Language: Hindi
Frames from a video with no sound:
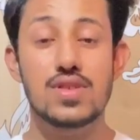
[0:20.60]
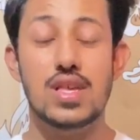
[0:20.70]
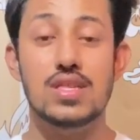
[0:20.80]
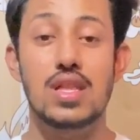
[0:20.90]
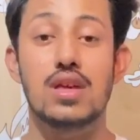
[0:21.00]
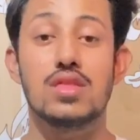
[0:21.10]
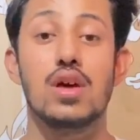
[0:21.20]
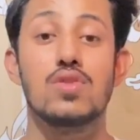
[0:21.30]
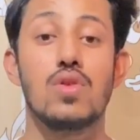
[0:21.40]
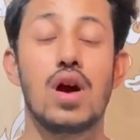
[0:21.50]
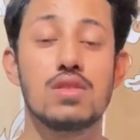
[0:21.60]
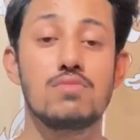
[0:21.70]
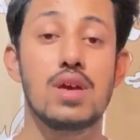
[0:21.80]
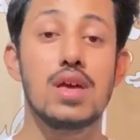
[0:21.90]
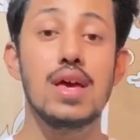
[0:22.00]
सेक्सी लगता है तो आज
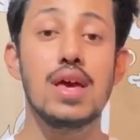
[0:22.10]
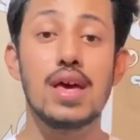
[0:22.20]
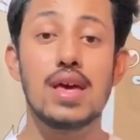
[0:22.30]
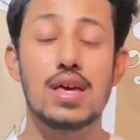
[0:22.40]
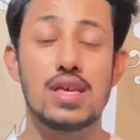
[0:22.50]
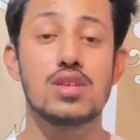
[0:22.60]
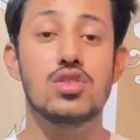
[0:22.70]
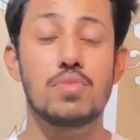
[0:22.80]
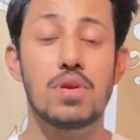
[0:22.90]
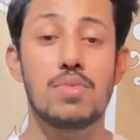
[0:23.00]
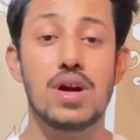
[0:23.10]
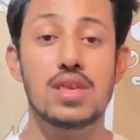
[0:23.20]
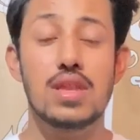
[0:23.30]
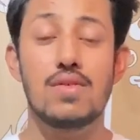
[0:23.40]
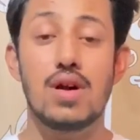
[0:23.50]
मैं इसी टॉपिक बात
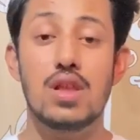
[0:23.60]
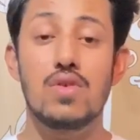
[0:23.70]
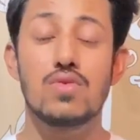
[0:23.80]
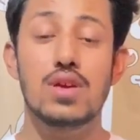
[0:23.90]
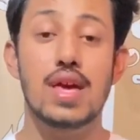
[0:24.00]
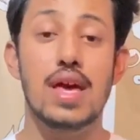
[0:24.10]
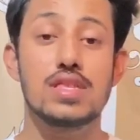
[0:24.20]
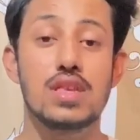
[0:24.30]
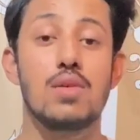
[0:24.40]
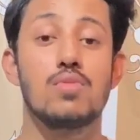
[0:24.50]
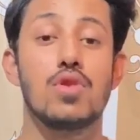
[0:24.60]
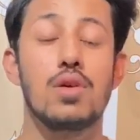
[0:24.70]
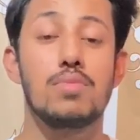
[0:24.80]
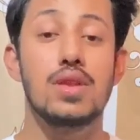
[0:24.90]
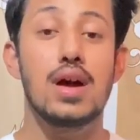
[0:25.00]
करने वाला हूँ कि कैसे हम लोग
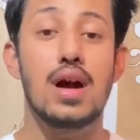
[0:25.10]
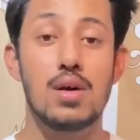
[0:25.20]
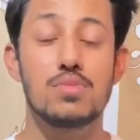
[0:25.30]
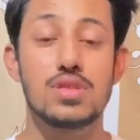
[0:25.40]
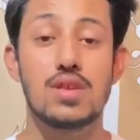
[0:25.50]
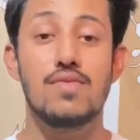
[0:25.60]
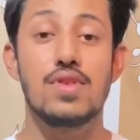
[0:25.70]
अपने आर्म्स से